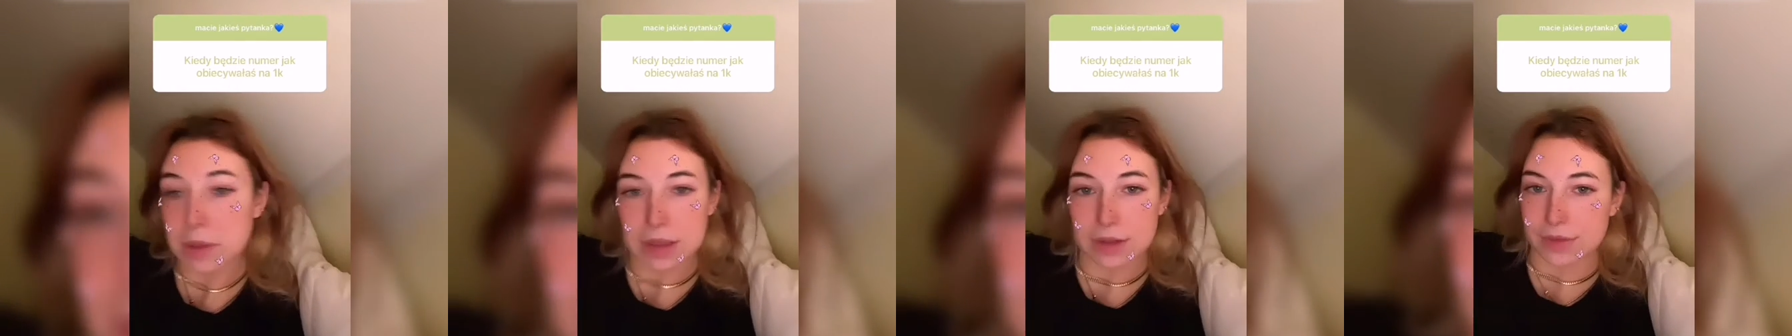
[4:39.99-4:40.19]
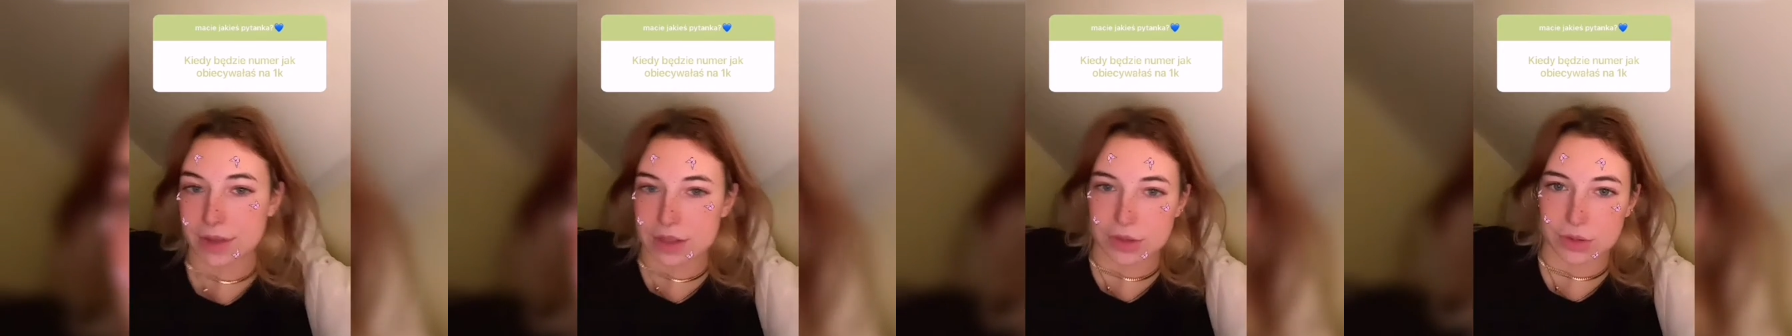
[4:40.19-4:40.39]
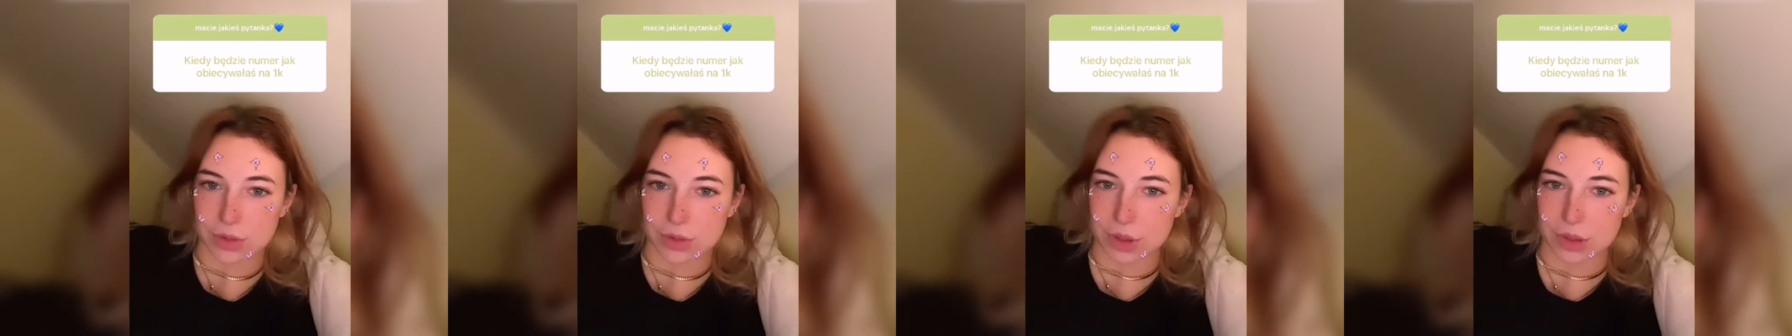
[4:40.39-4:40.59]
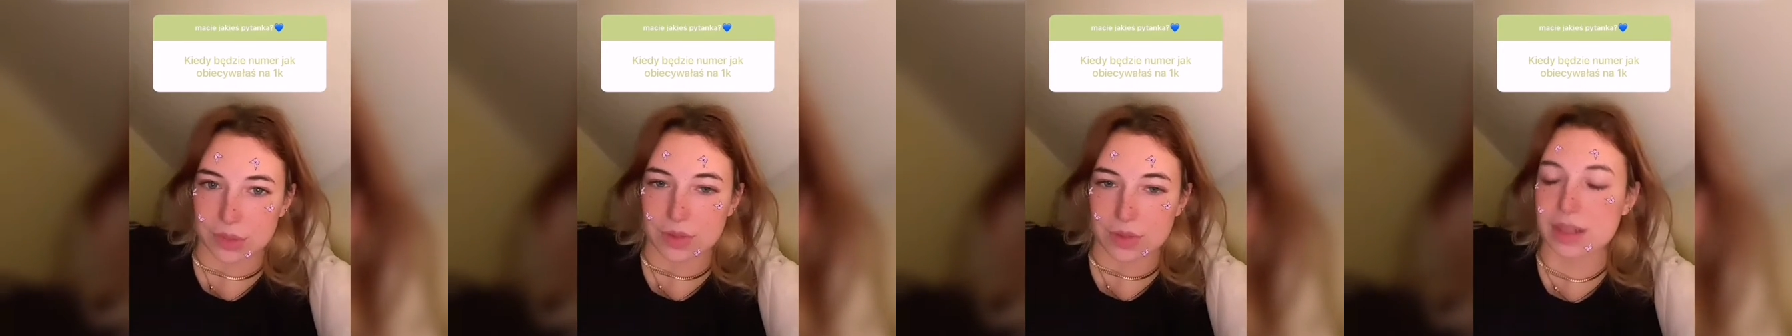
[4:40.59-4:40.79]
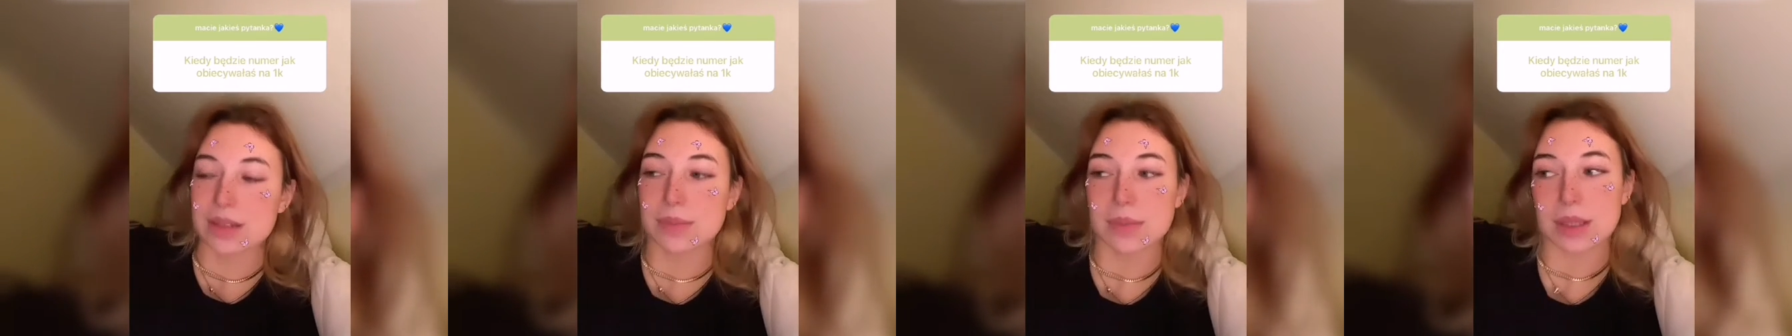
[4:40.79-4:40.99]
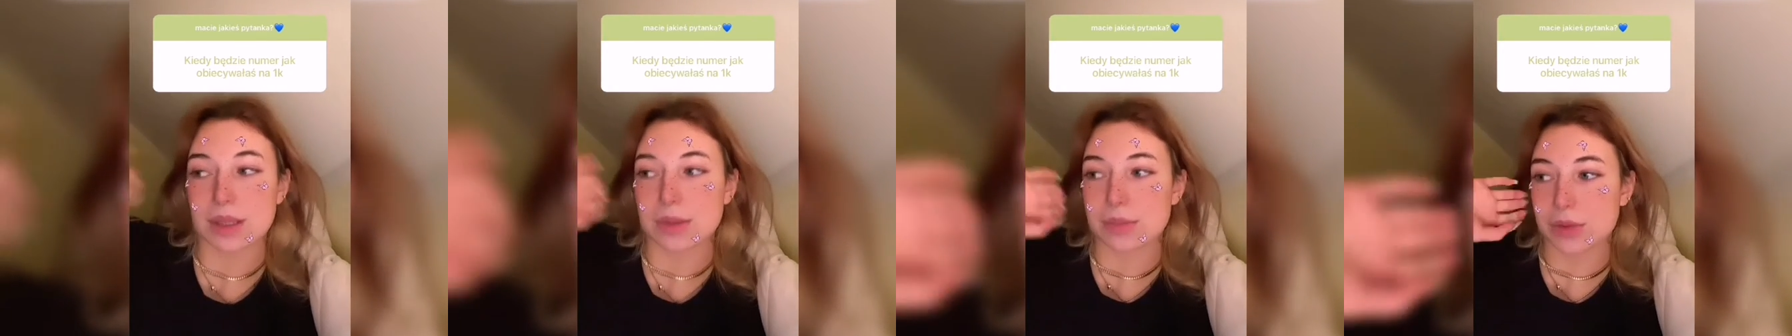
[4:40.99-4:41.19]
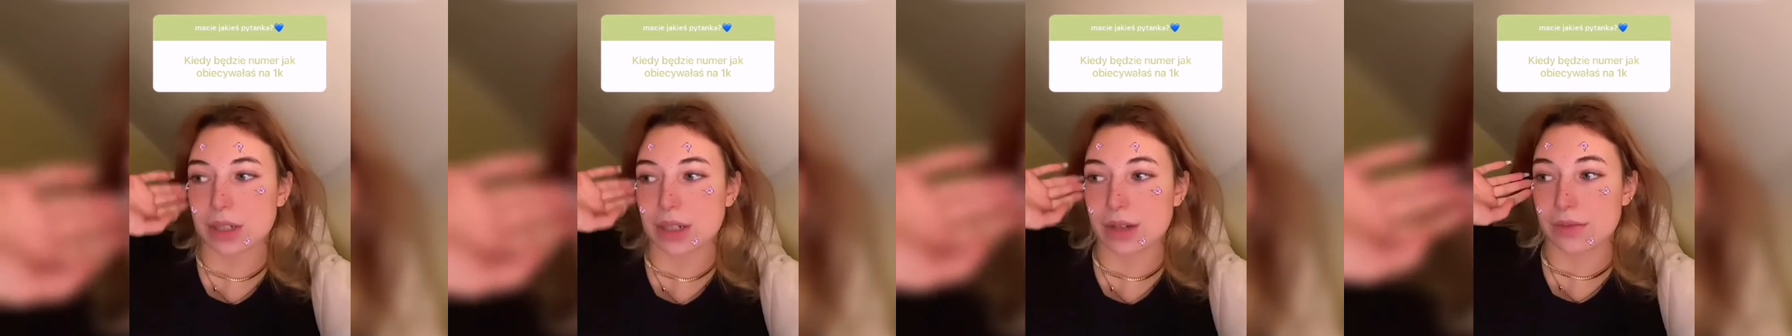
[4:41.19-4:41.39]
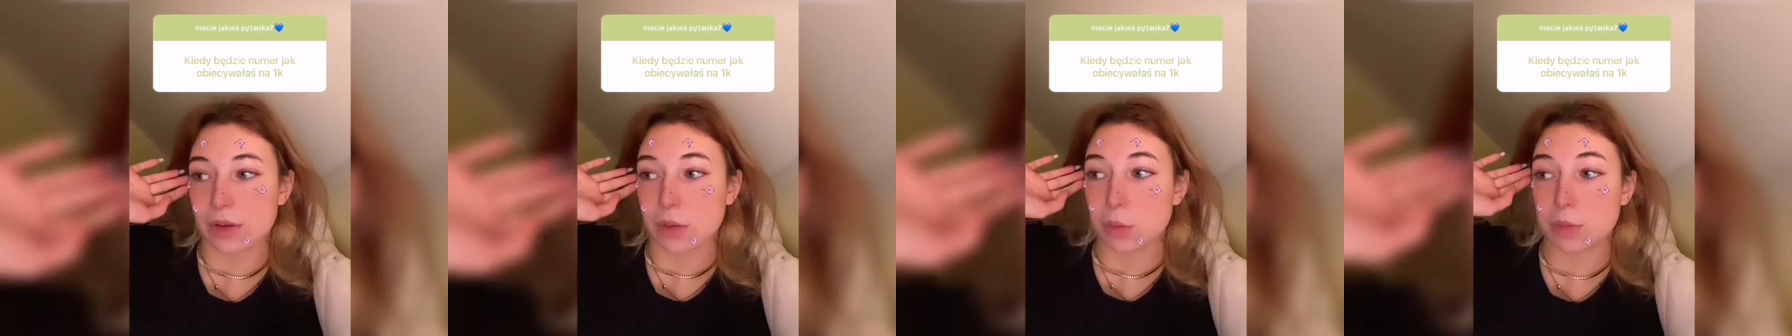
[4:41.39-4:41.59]
tylko nie będę Was oszukiwać,
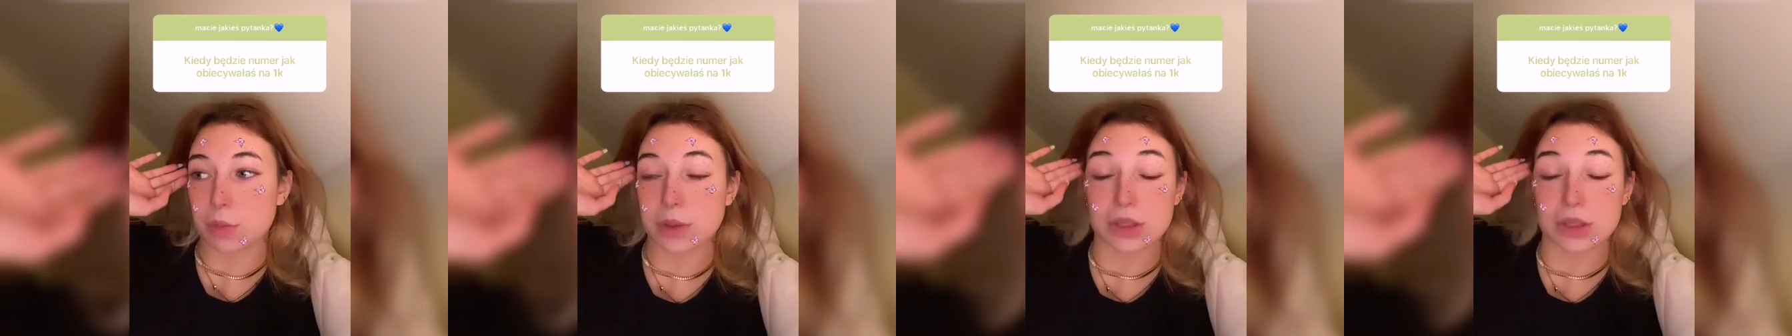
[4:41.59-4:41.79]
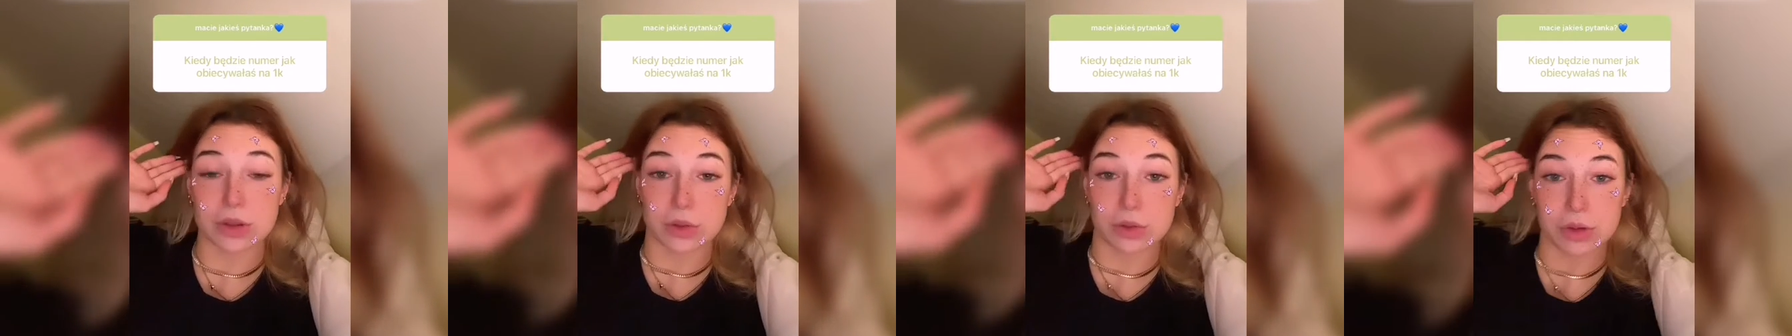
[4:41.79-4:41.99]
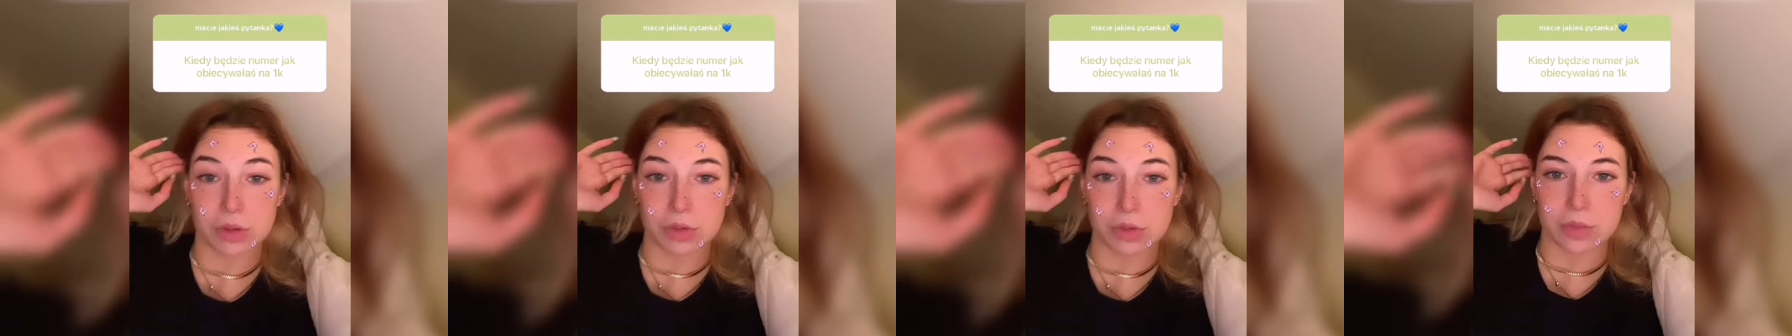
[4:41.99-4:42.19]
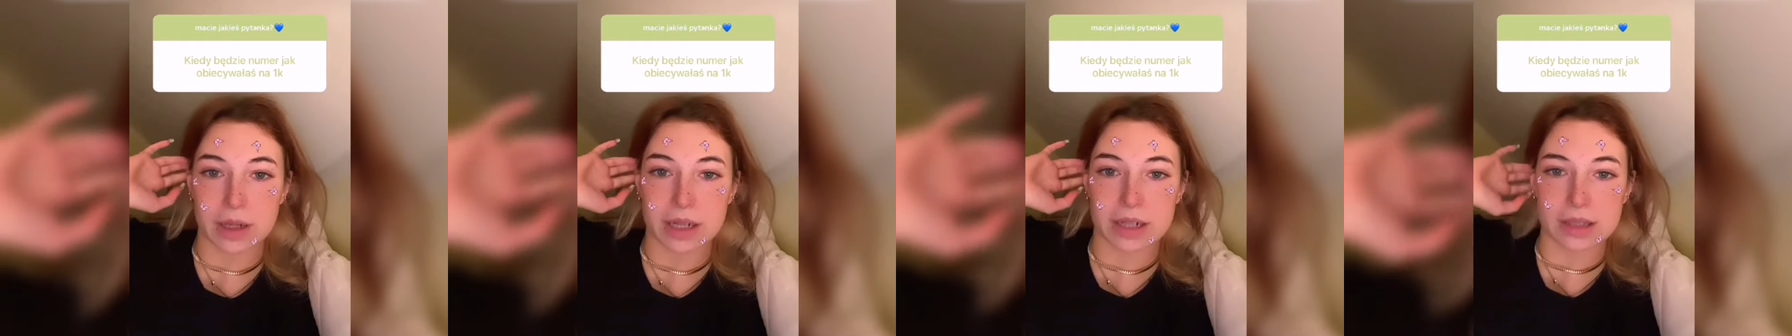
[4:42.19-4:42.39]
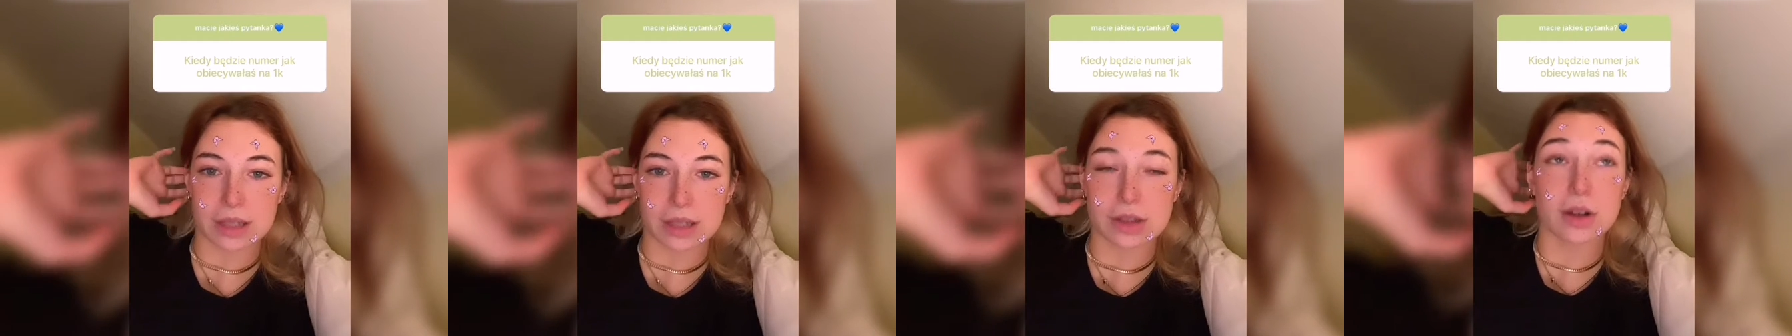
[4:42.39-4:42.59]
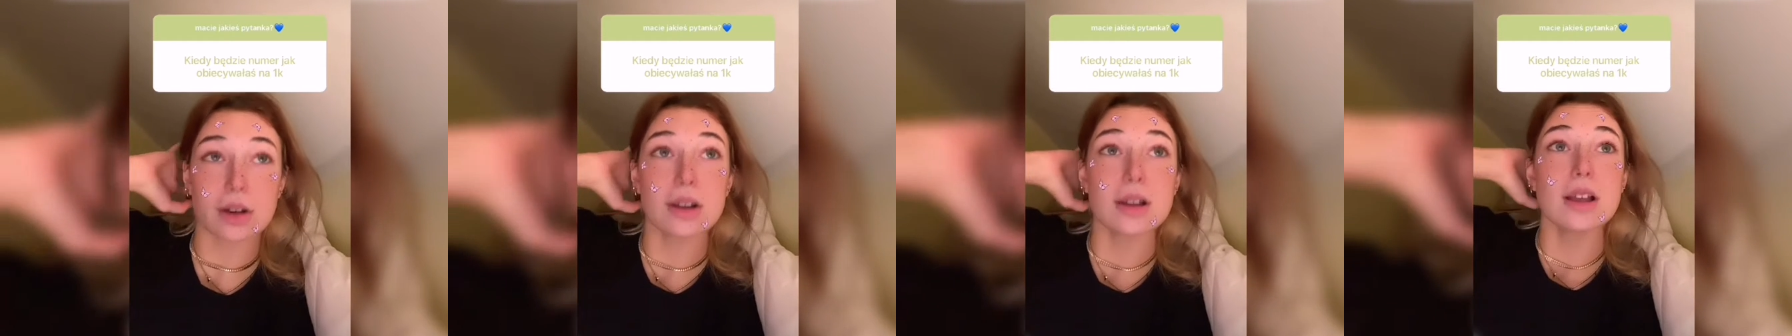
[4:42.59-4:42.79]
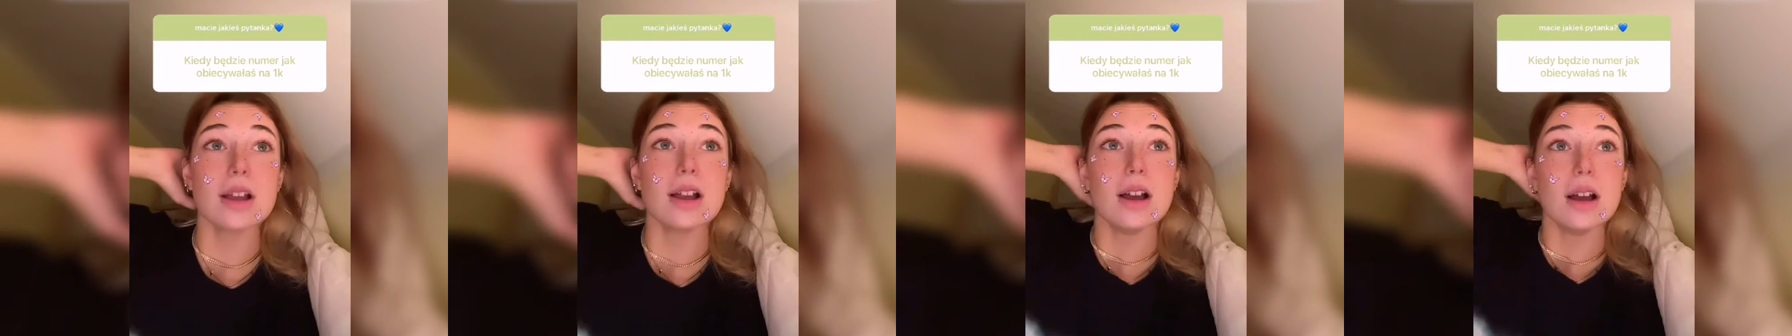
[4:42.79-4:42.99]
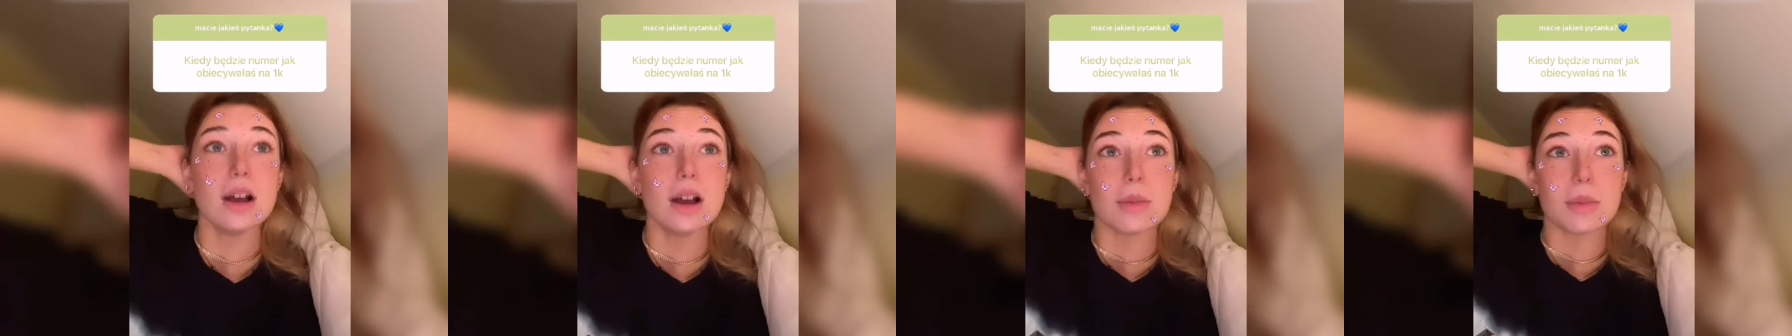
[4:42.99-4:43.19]
będę musiała wykupić drugi numer na
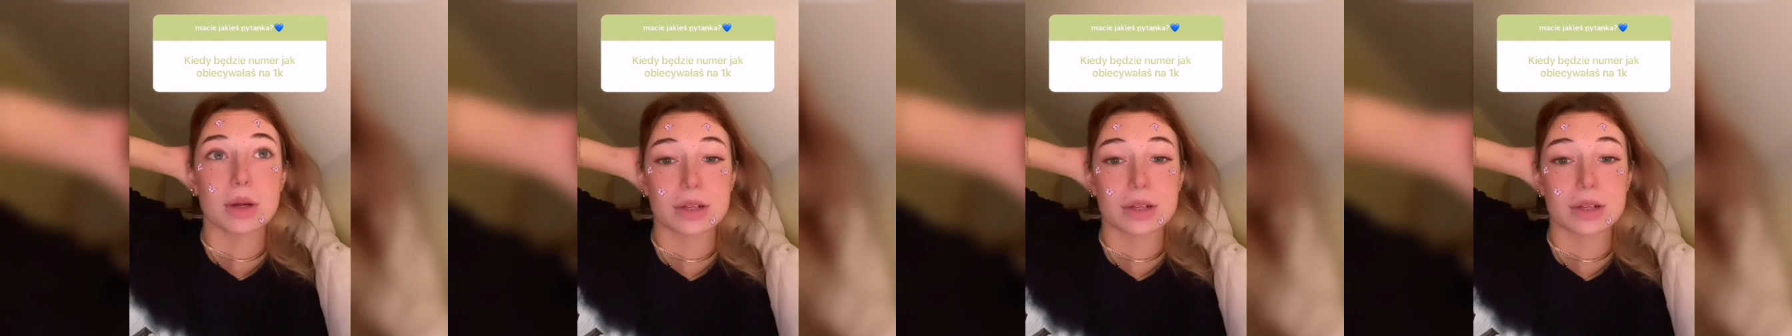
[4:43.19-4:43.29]
to,